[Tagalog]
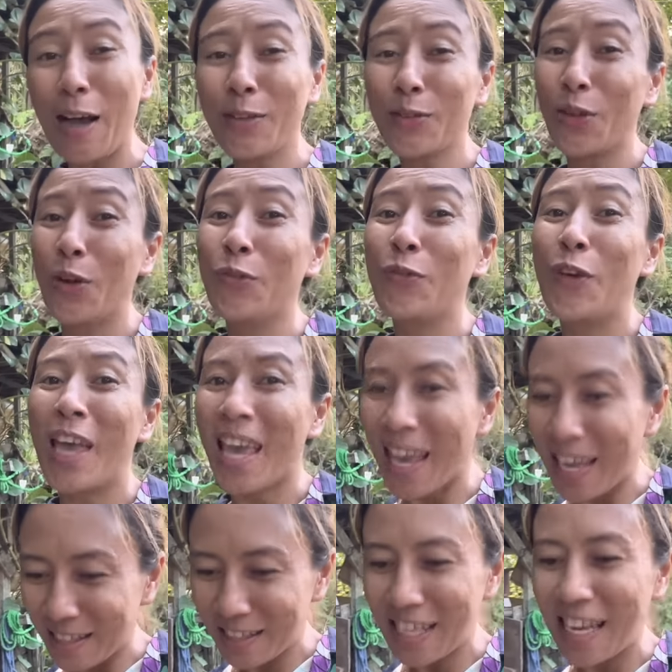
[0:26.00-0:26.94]
Out of
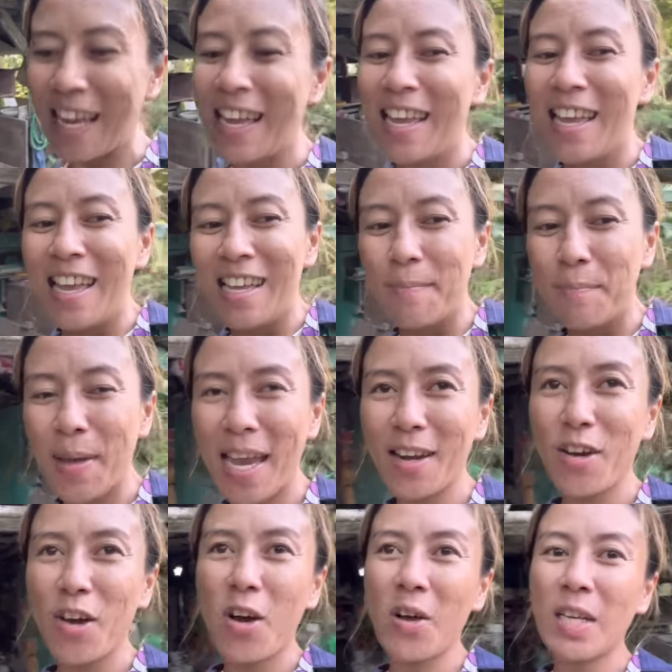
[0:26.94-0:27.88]
eight.
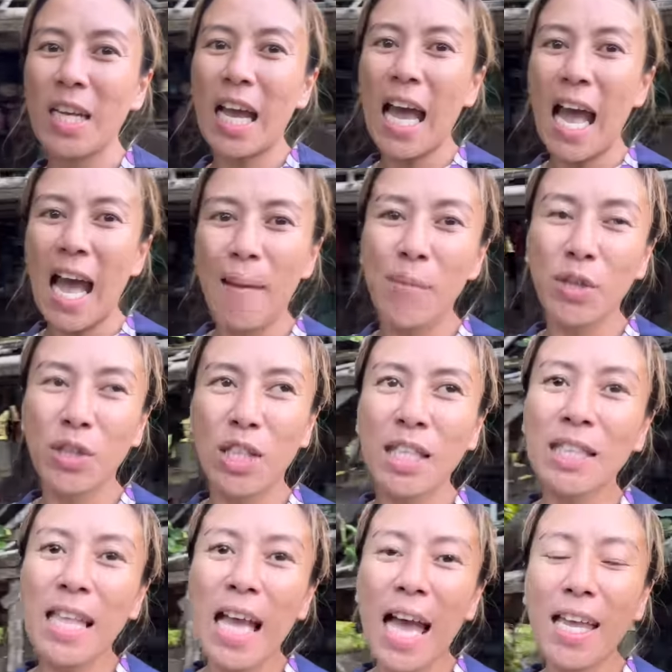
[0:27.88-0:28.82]
Pero nakaabot
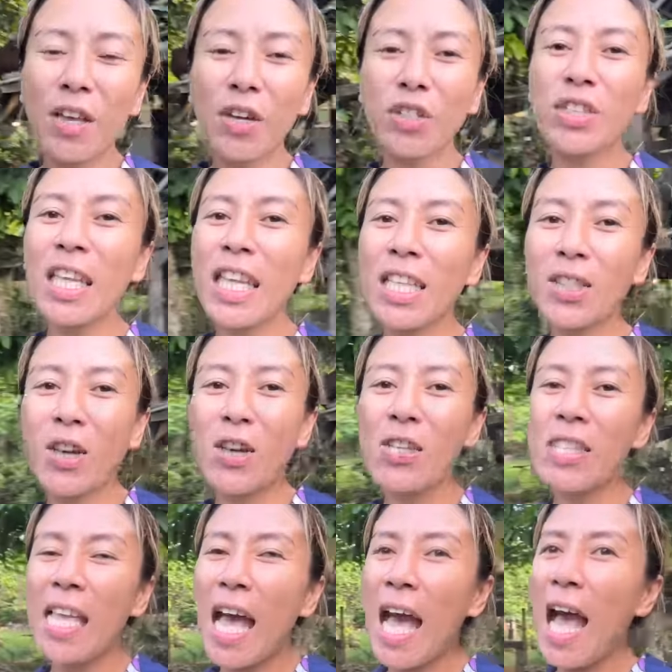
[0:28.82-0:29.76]
din tayo dito
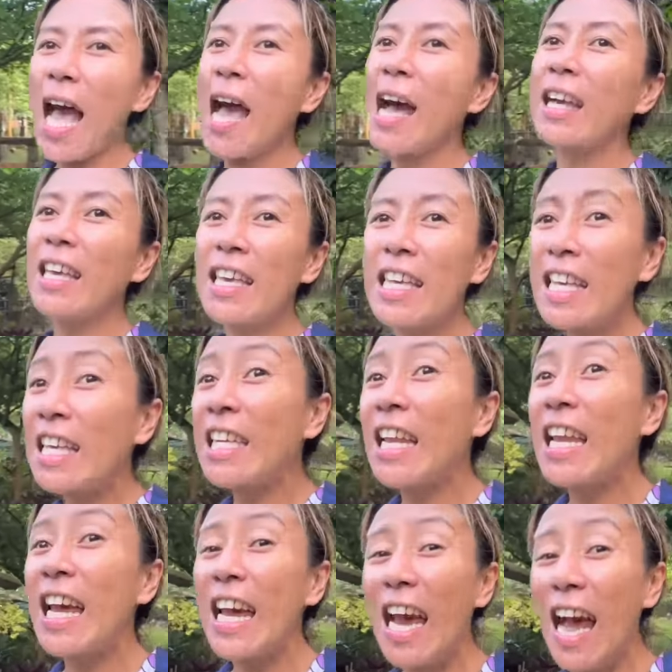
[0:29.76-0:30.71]
sa aking
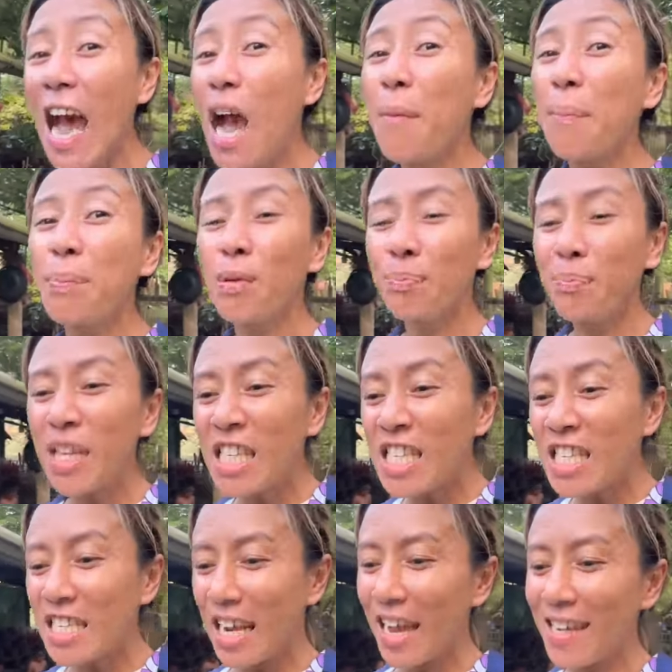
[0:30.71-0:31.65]
kinalakhang
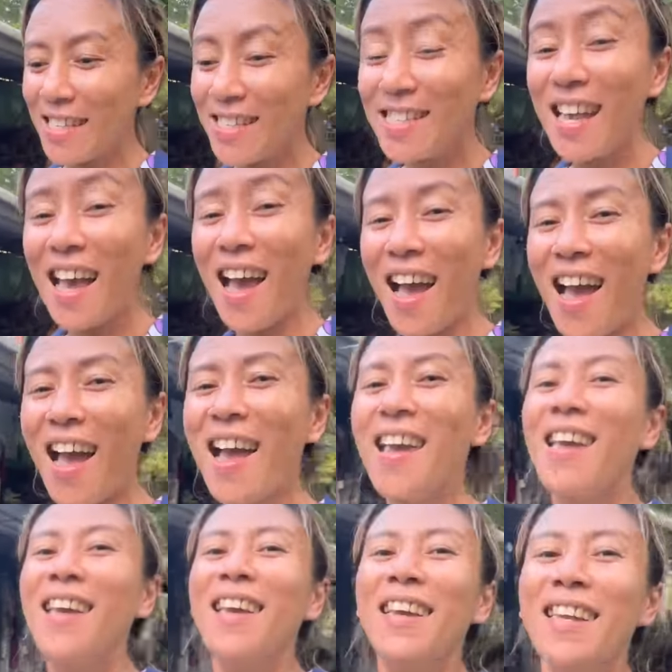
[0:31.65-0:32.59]
probinsya sa
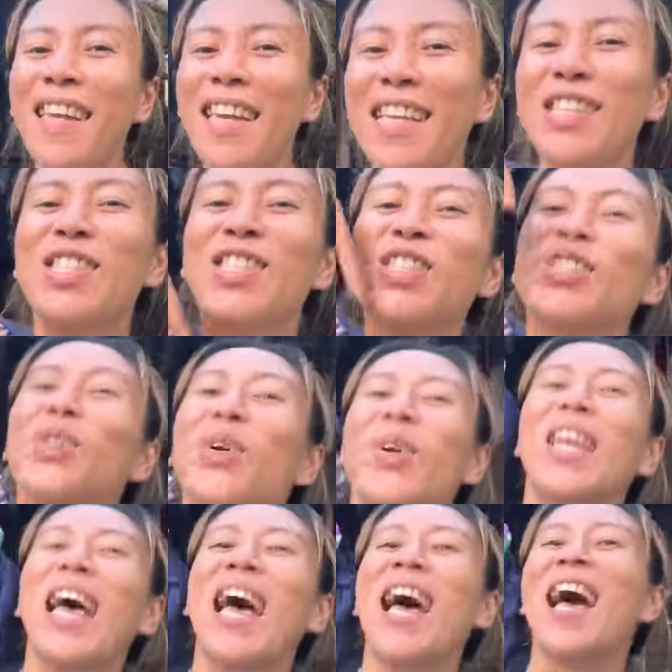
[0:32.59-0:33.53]

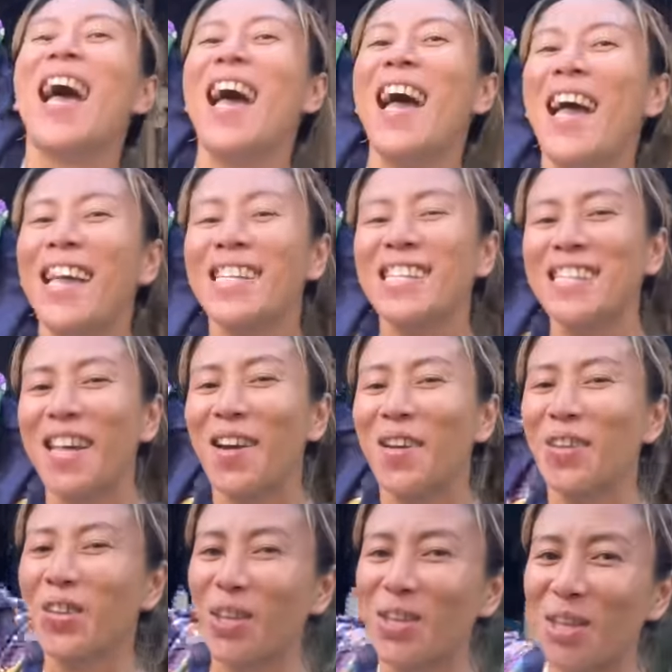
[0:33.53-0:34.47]
Isulan,
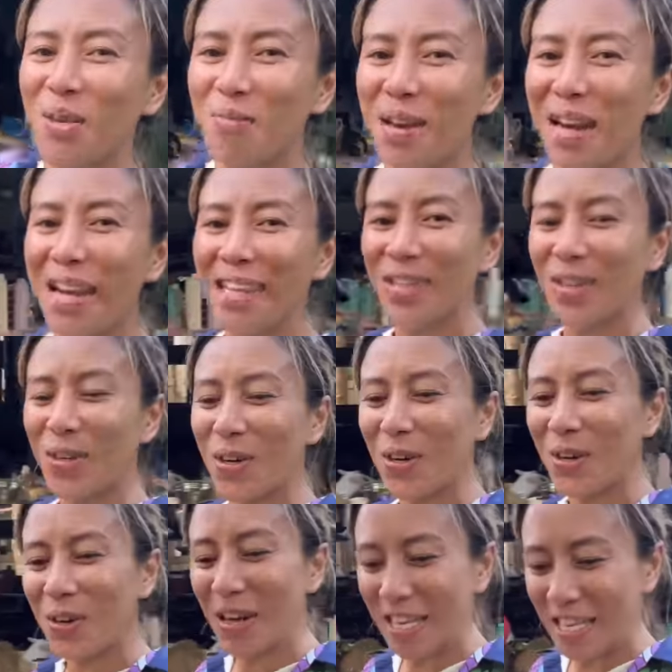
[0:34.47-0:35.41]
South
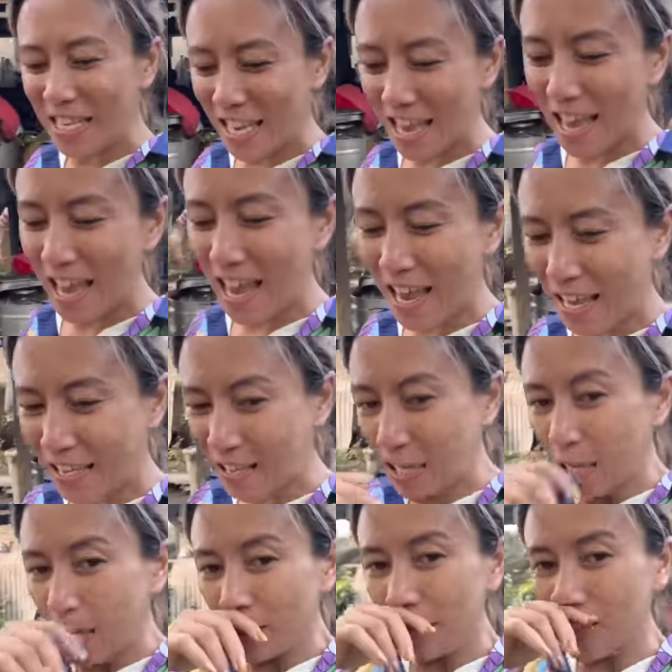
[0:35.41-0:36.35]
Cotabato. Ayan.
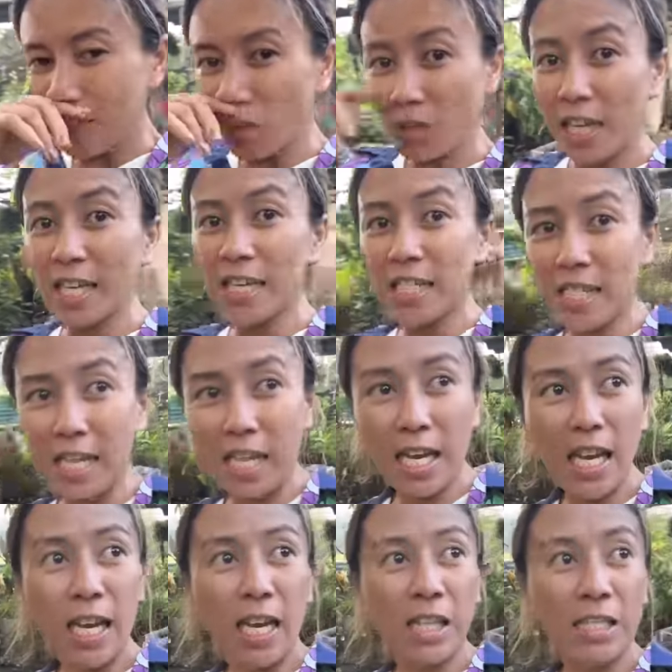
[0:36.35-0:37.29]
So as you can
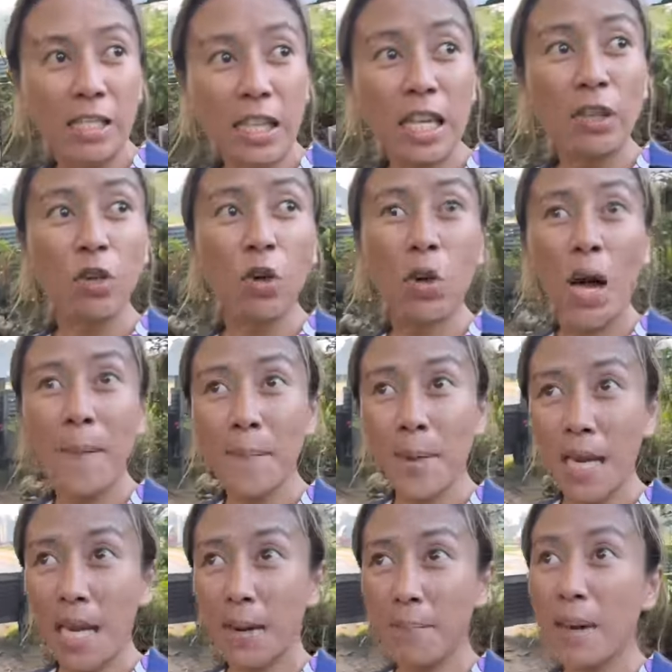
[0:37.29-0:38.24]
see, dito
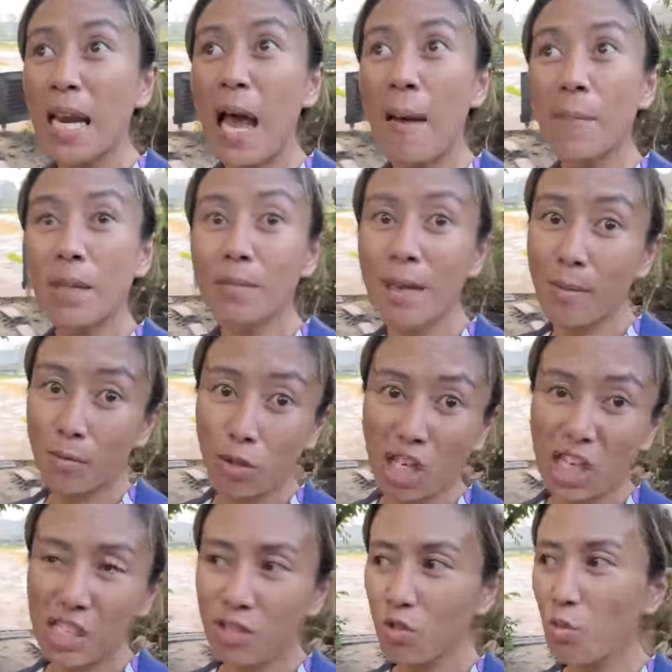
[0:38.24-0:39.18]
kami maraming
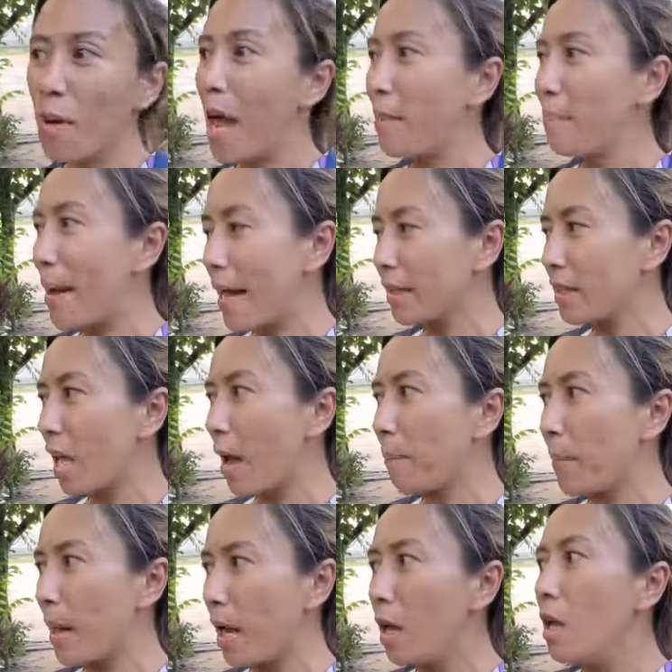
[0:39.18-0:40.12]
memories ng mga bata
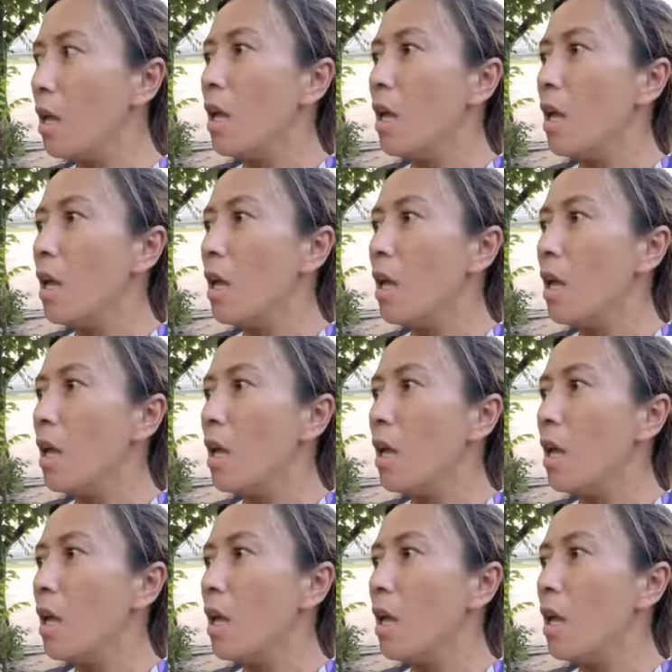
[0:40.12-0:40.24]
pa.